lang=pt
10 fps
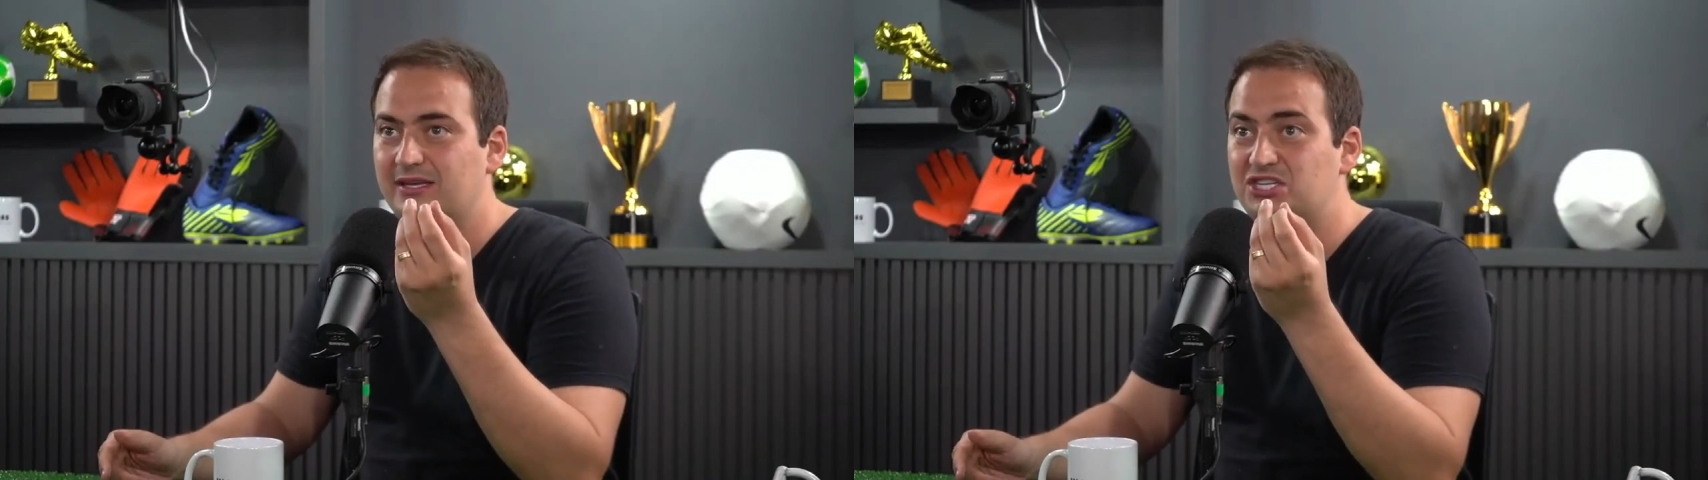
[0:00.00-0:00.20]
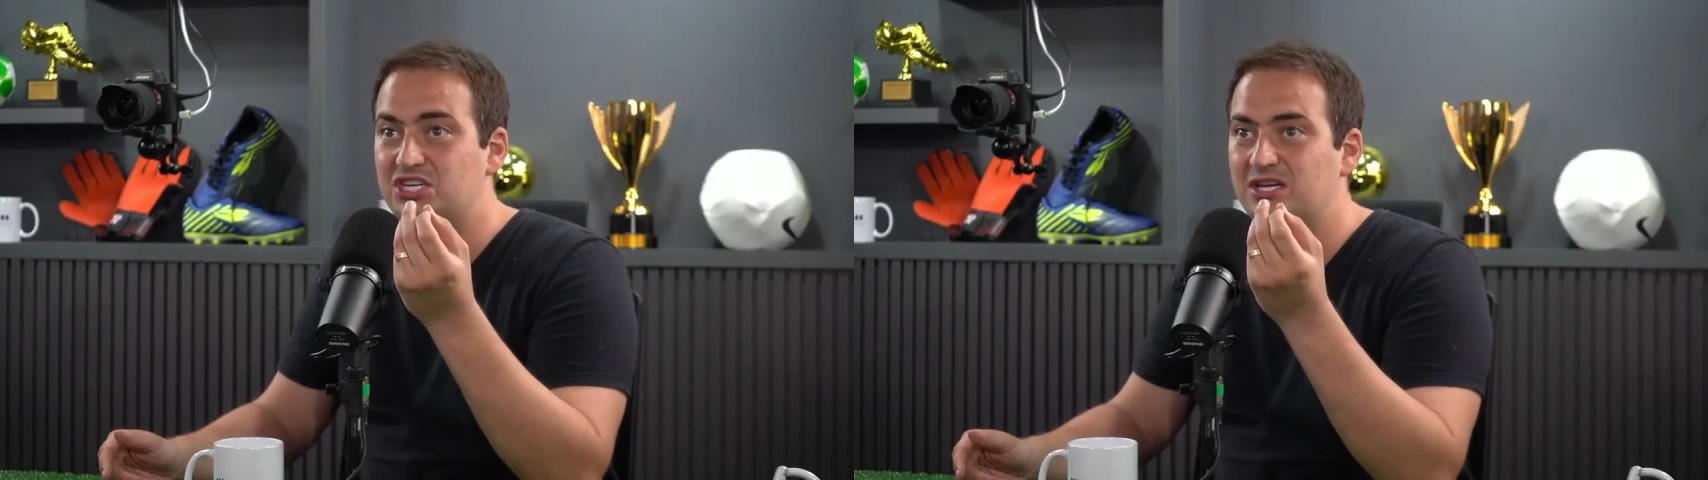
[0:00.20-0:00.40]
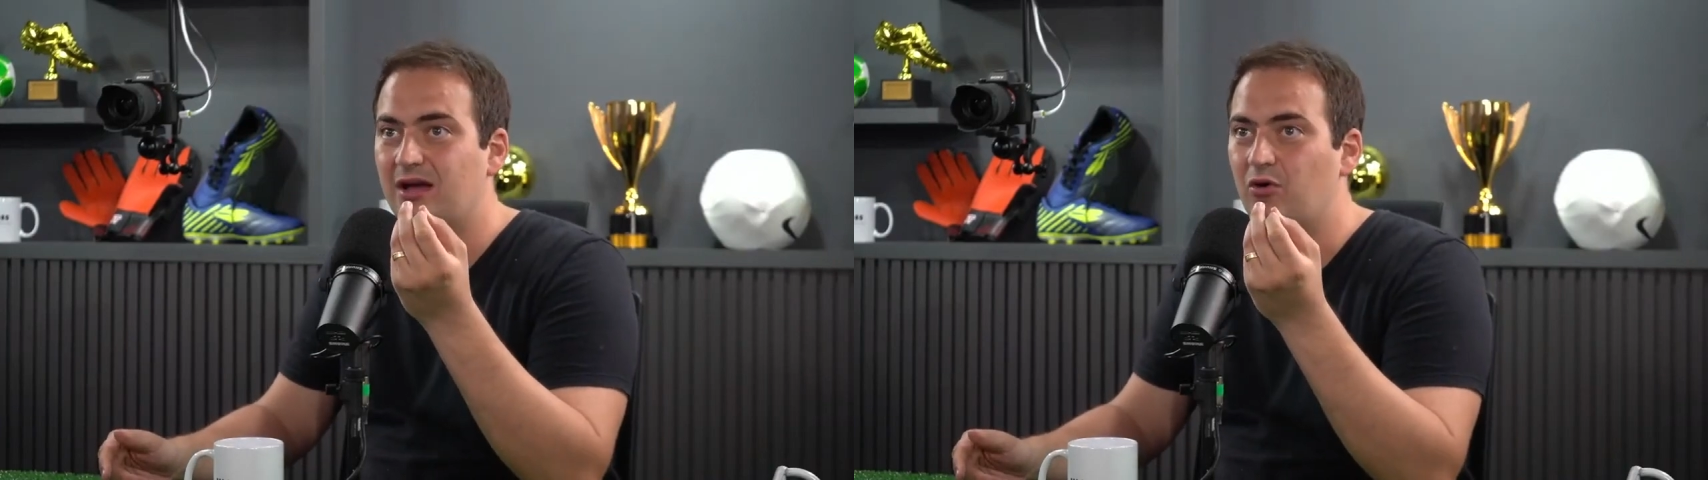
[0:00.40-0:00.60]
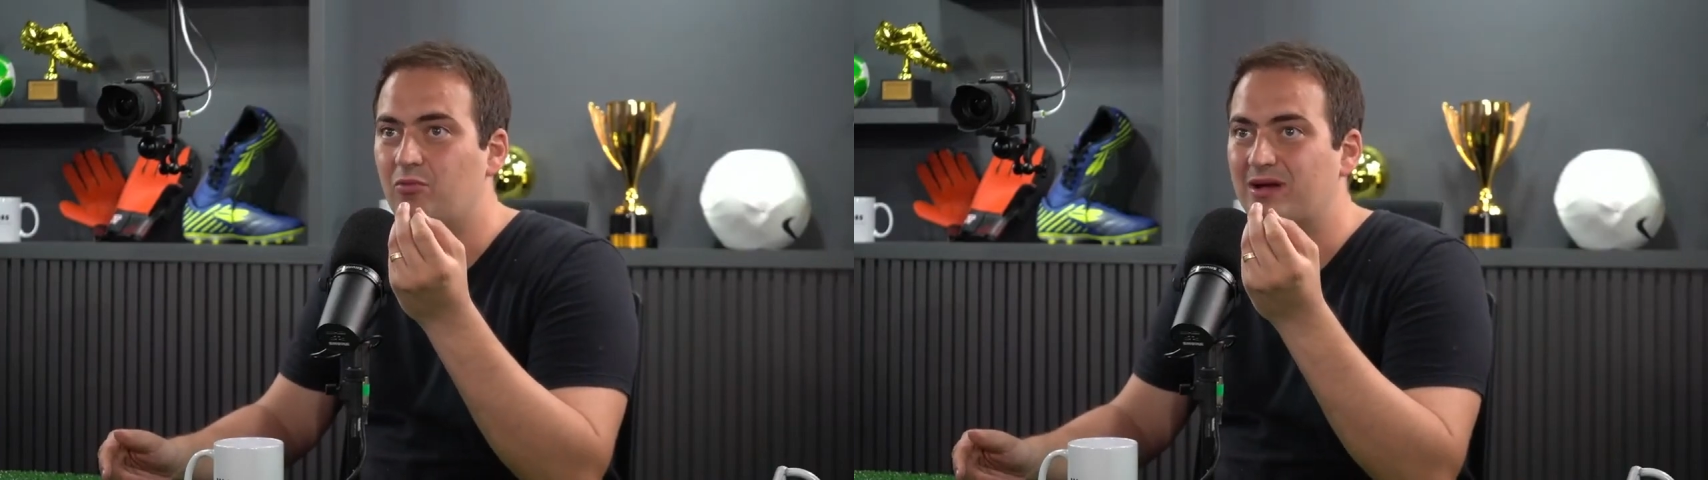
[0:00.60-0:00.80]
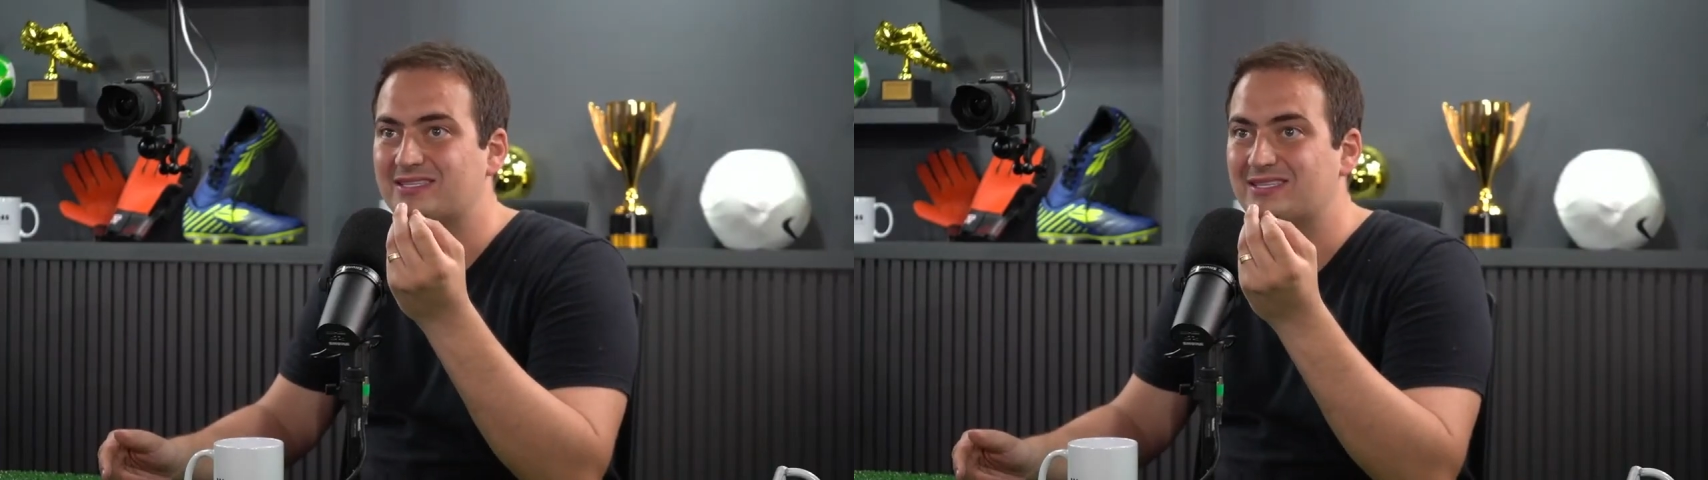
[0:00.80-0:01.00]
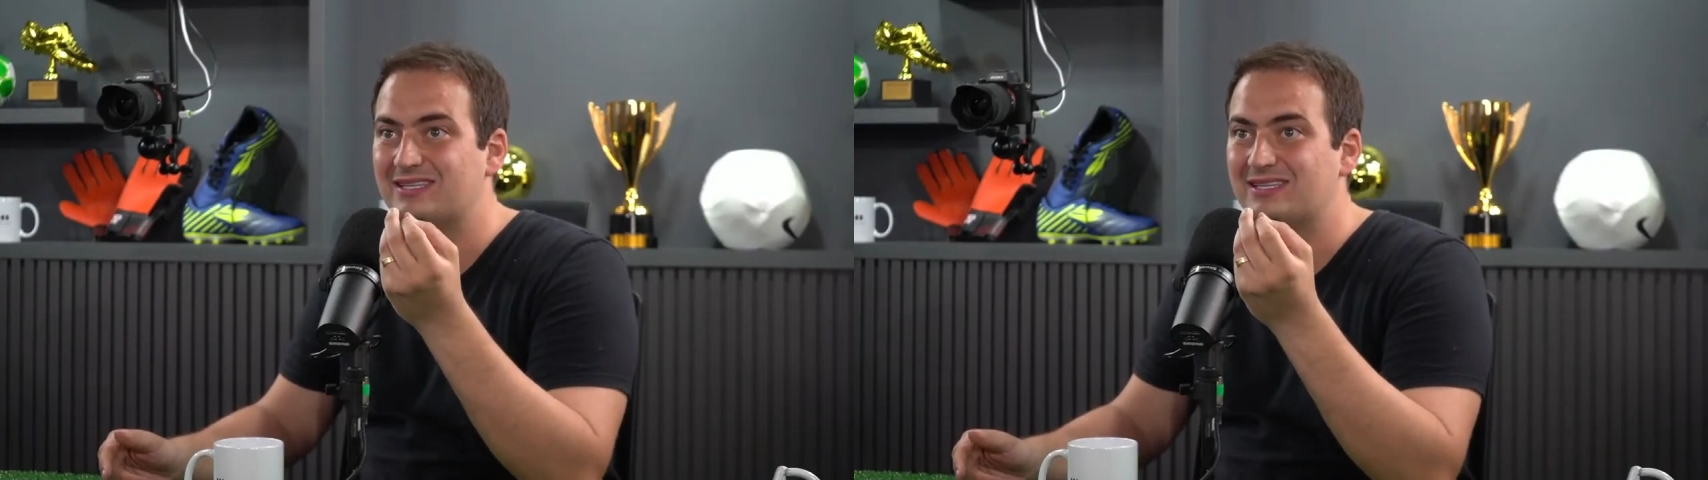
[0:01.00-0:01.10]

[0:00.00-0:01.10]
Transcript: tinha umas